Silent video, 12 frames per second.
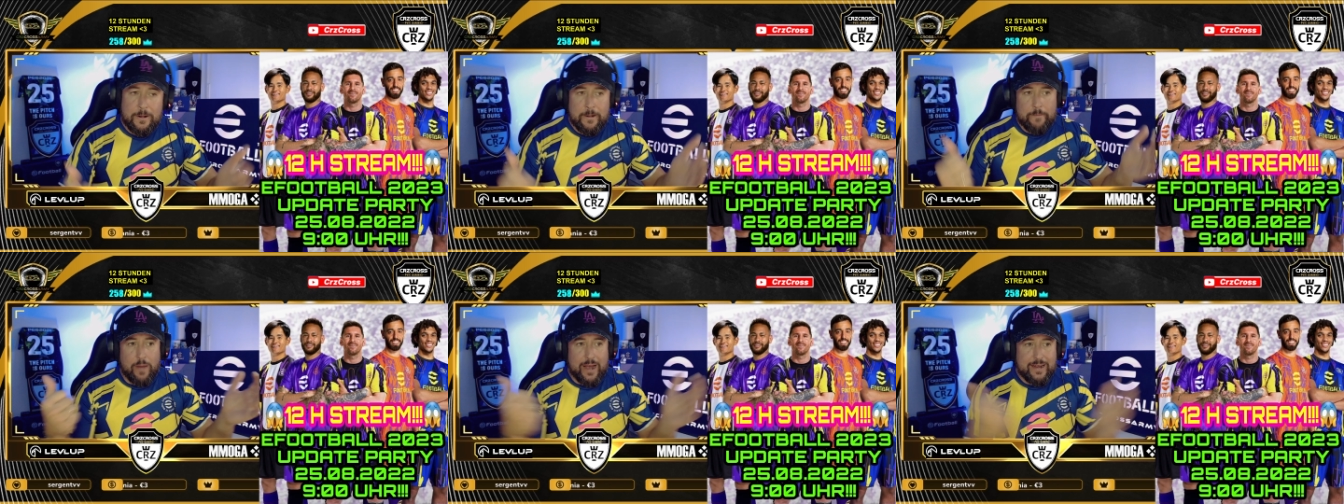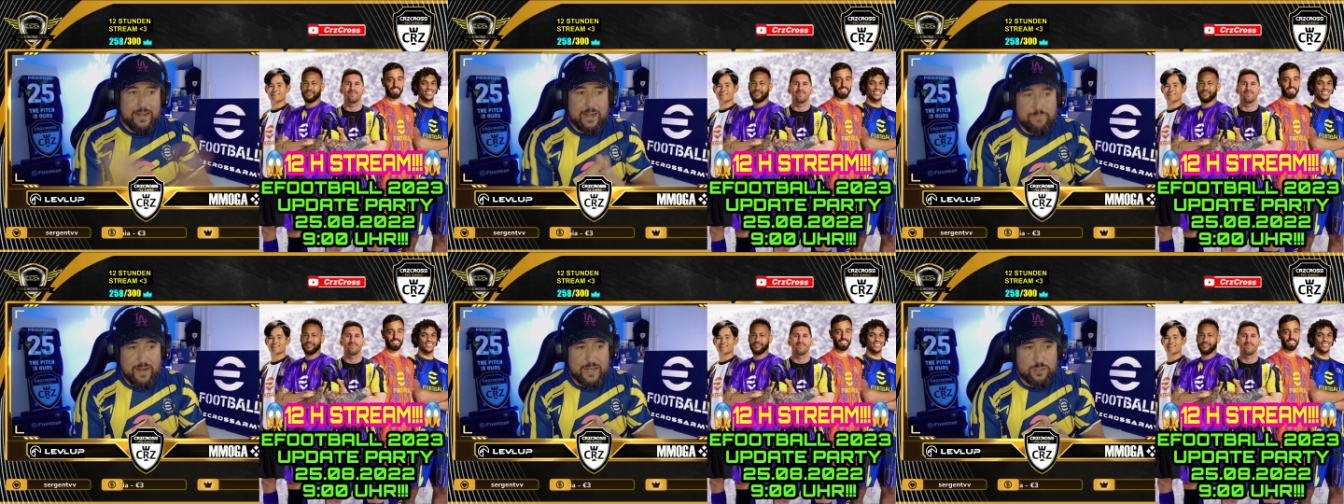Meine
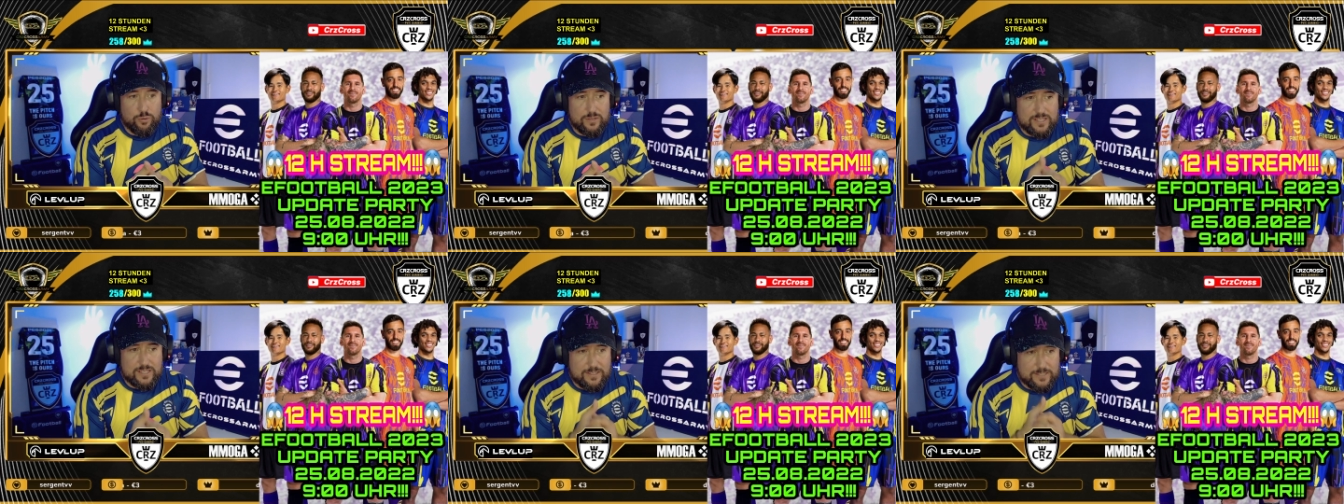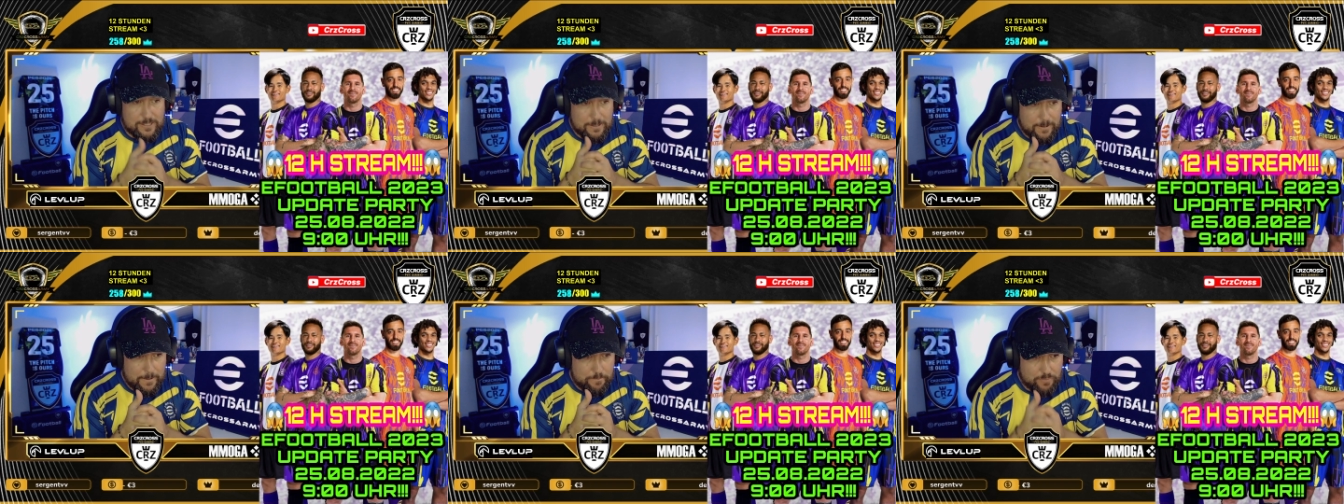Erwartungen
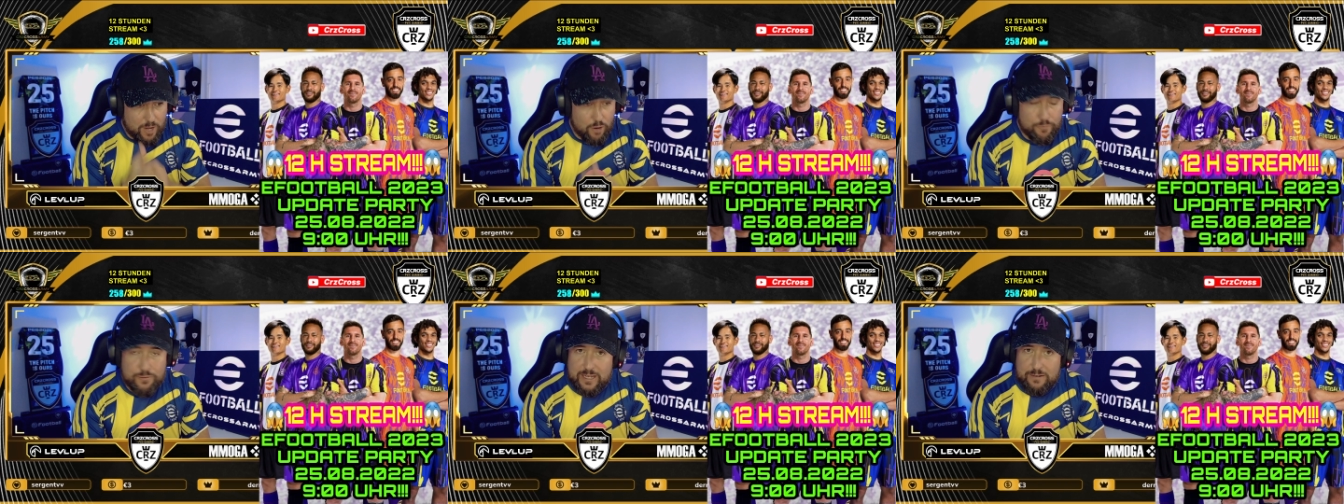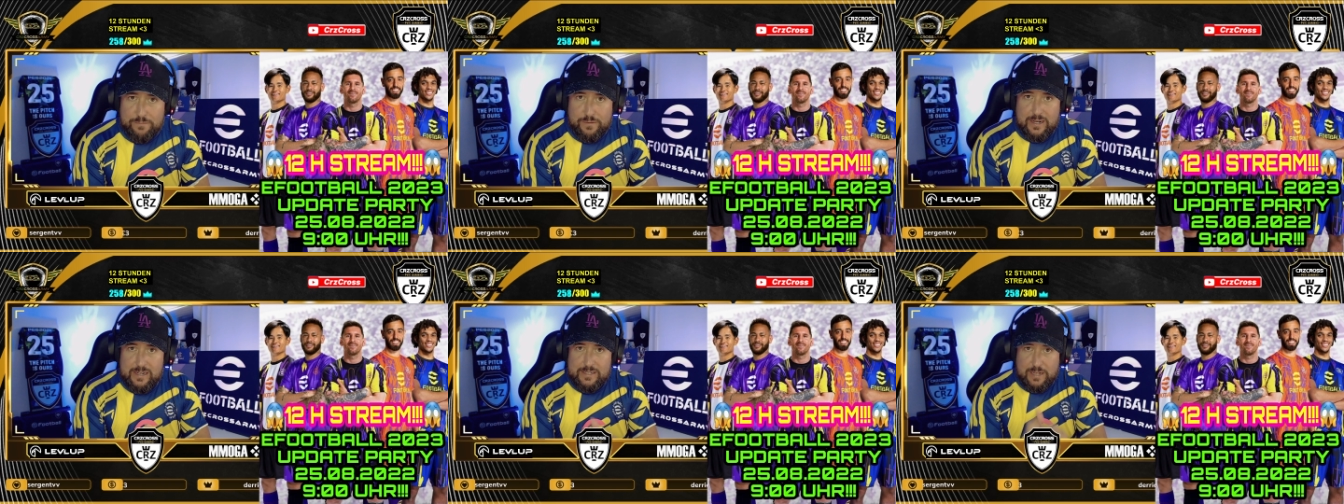sind auf jeden
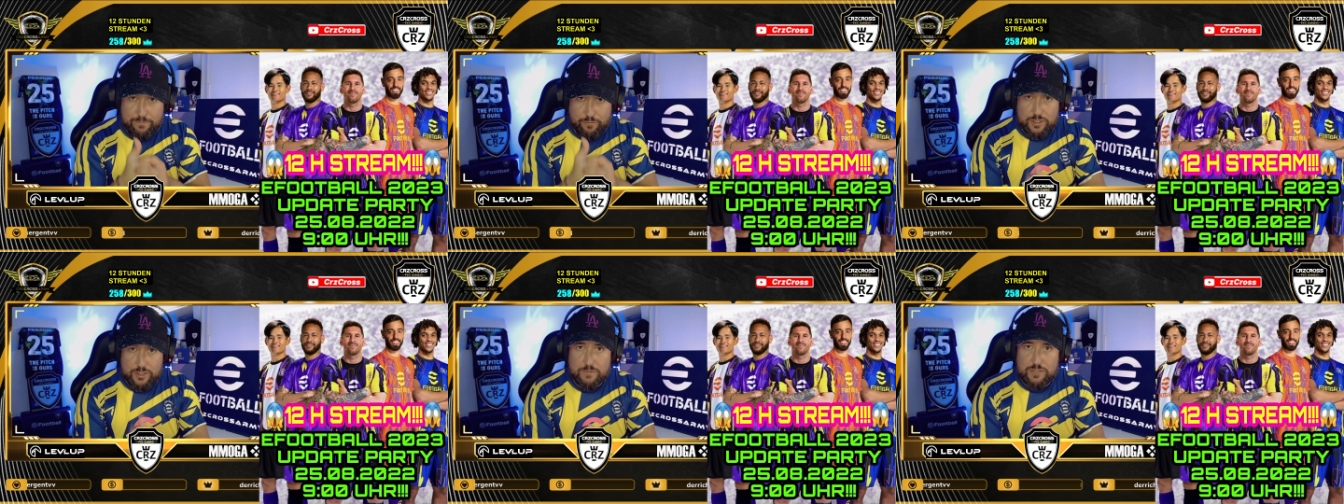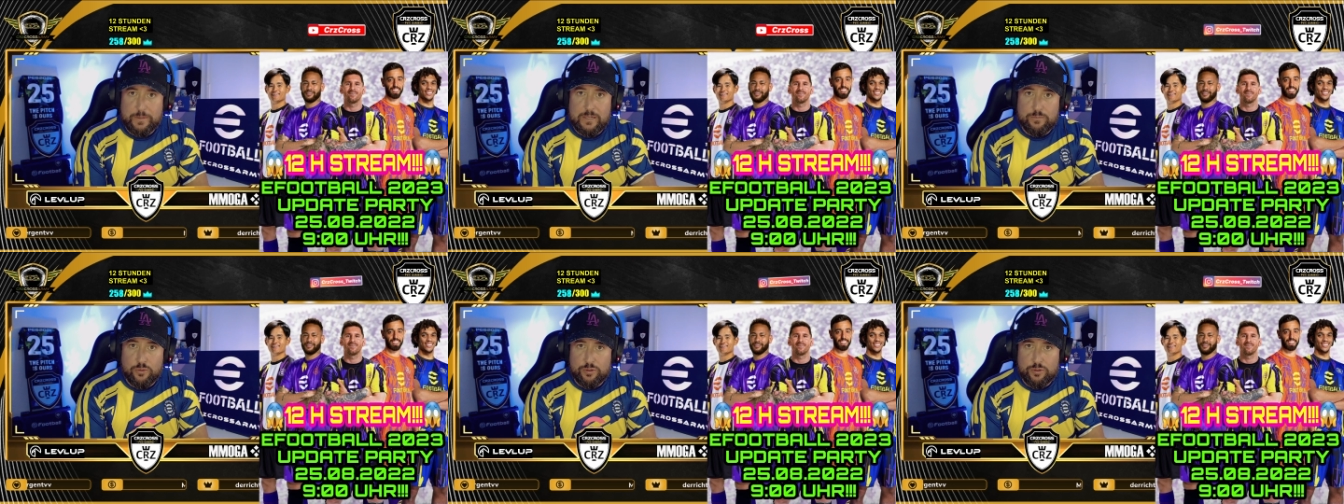Fall der
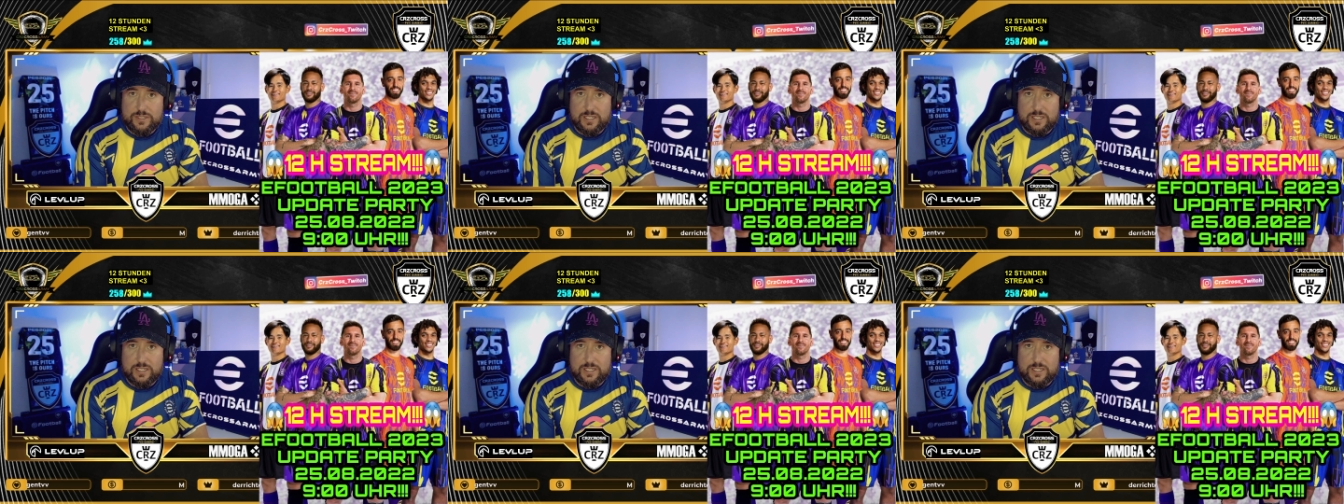Freundschaftsspielmodus,